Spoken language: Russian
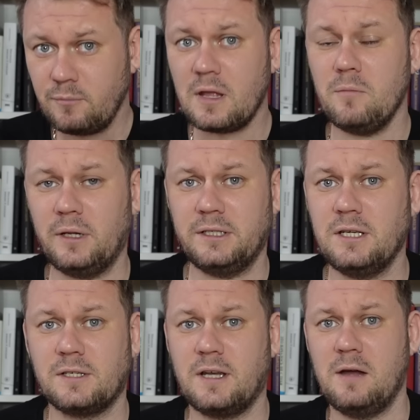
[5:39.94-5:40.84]

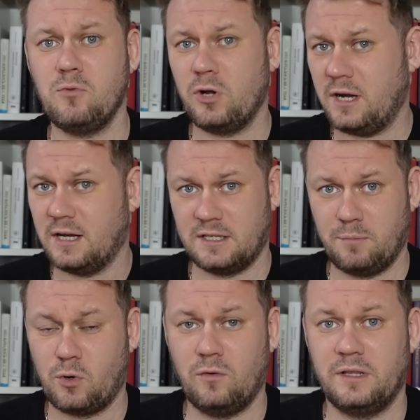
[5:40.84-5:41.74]
Балтийское море,
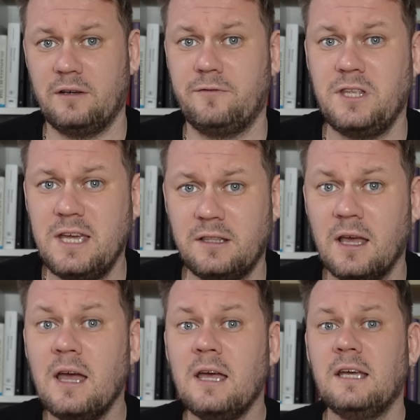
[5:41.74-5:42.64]
газопроводов нет.
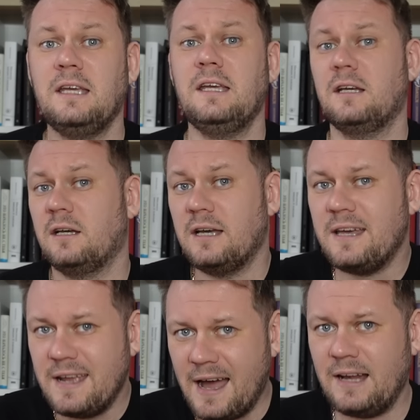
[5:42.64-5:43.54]
И
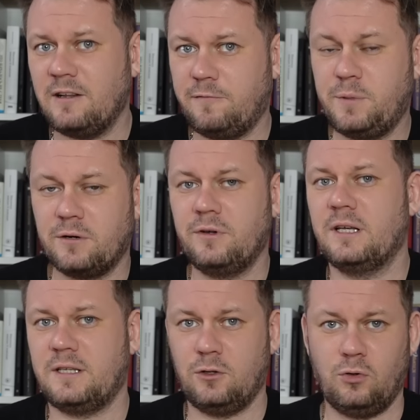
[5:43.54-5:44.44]
реально впервые
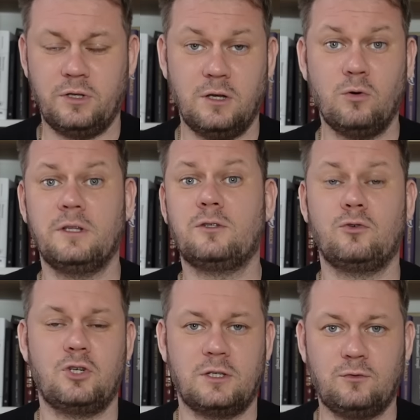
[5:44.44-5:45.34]
за долгие годы
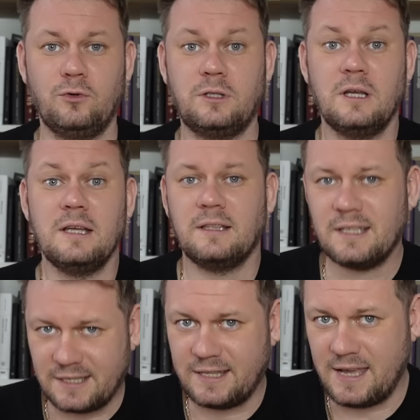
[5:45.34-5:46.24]
существует
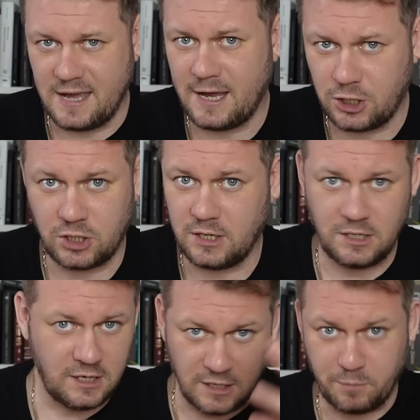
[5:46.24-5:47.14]
настоящая,
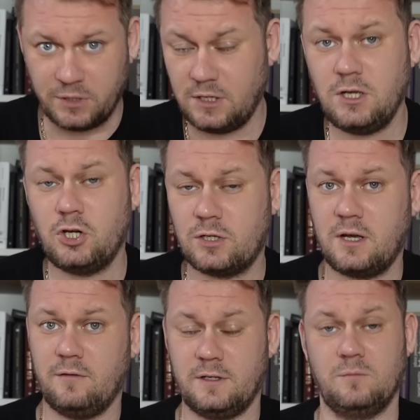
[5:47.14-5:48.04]
не гипотетическая
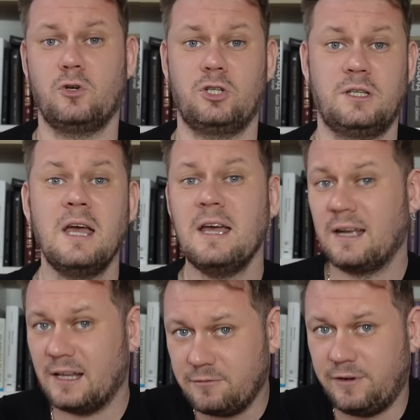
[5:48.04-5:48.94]
возможность
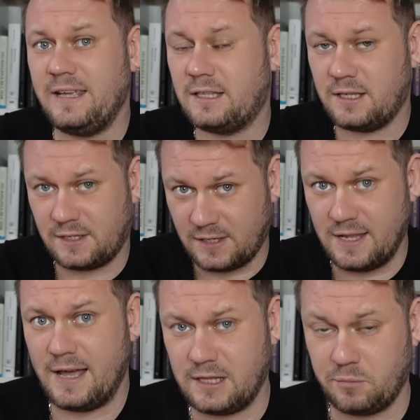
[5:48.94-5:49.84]
конфликта с
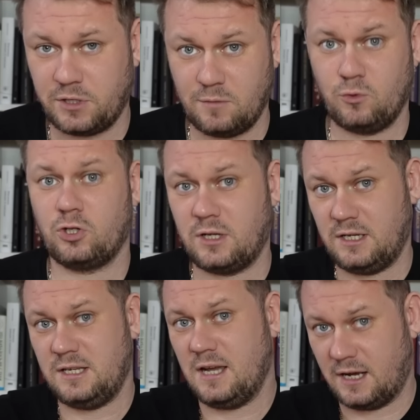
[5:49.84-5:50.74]
НАТО, потому что
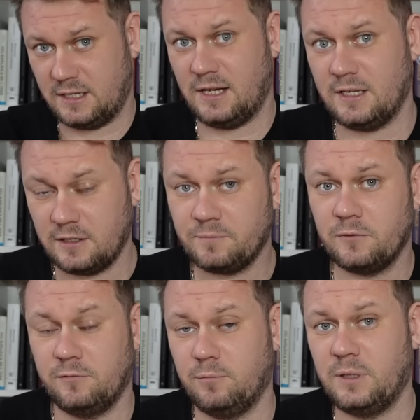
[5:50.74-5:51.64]
Россия оказалась
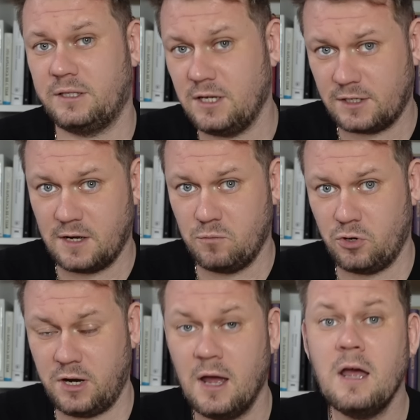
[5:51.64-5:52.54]
в Балтийском
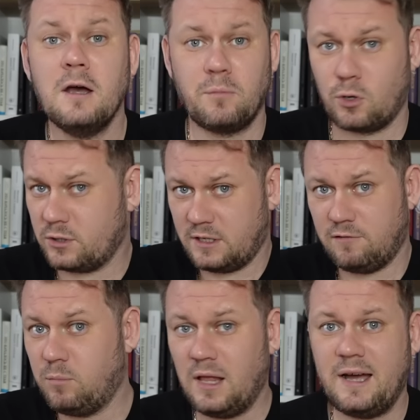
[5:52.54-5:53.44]
море просто в
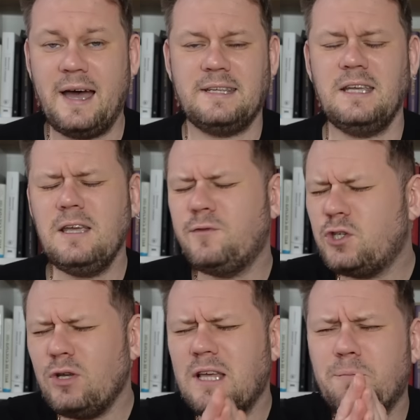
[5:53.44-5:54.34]
блокаде. И
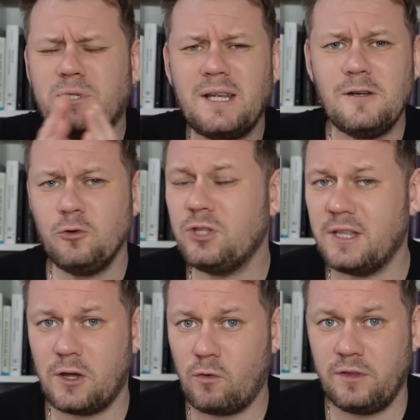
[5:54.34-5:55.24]
все это абсолютно
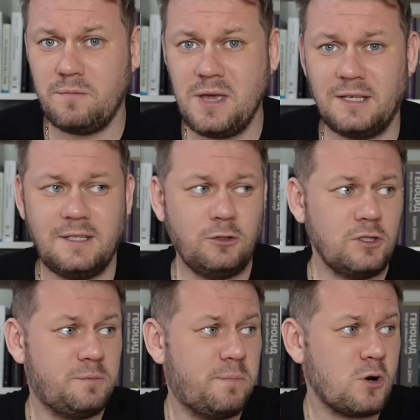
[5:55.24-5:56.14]
на ровном месте, то
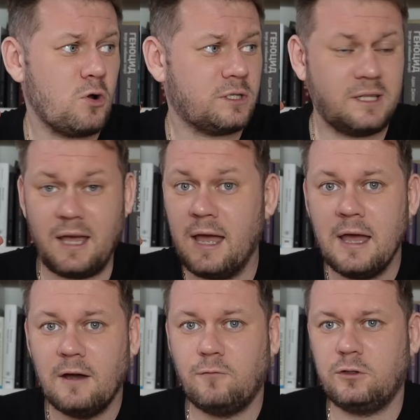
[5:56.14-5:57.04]
есть просто
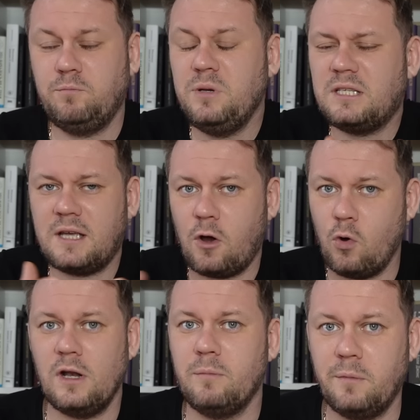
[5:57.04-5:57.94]
вот без
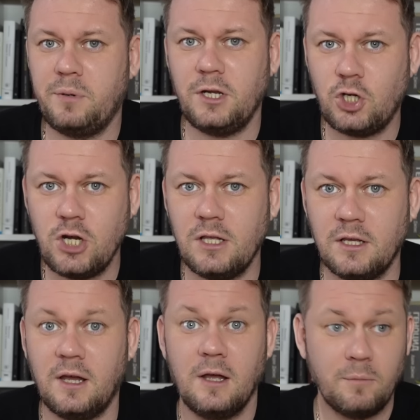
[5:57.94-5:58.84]
какой-либо
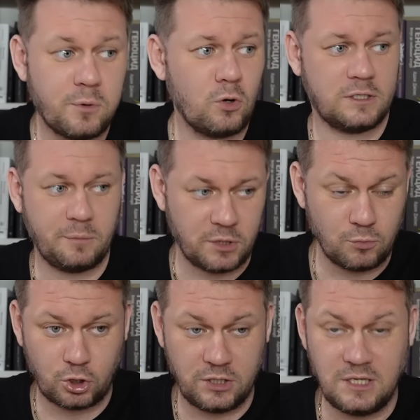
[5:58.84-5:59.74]
причины, просто
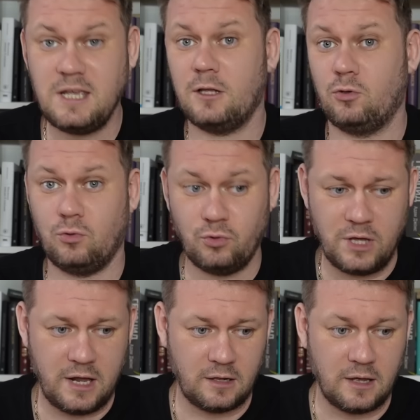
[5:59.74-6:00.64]
потому что деду
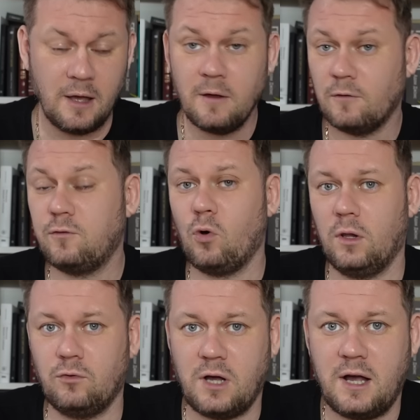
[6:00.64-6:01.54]
ударила в
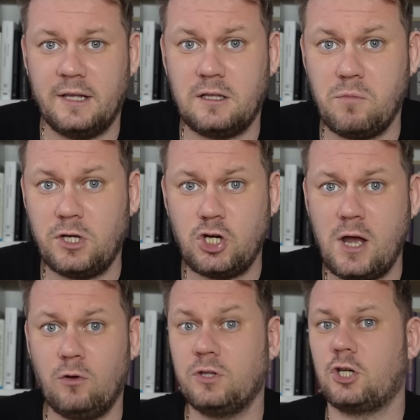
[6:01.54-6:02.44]
голову какая-то
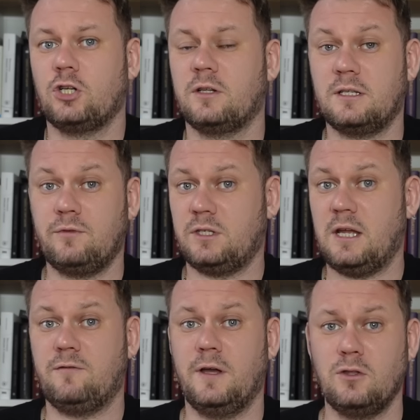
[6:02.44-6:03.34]
моча, он решил
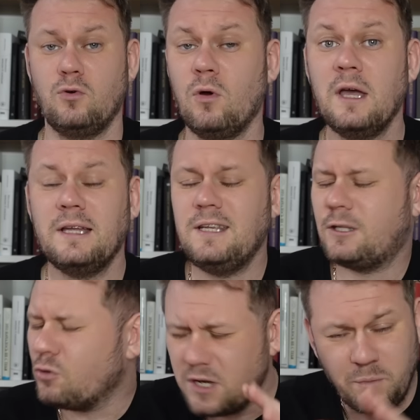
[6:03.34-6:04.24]
развязать войну,
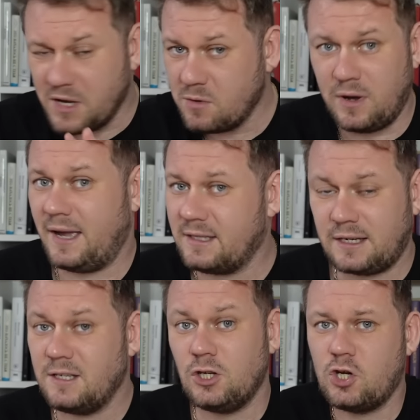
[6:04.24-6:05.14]
никто не понимает,
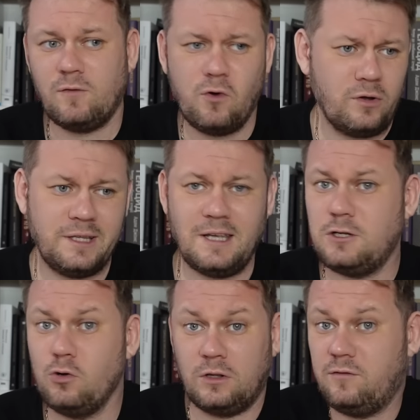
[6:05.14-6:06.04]
ради чего она
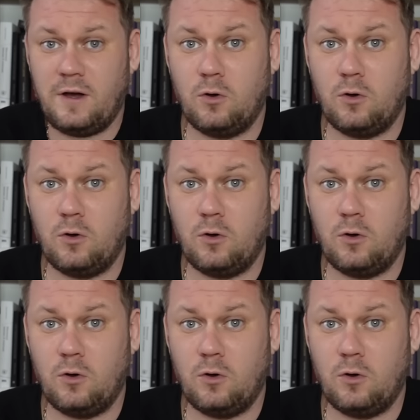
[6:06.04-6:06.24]
идет, два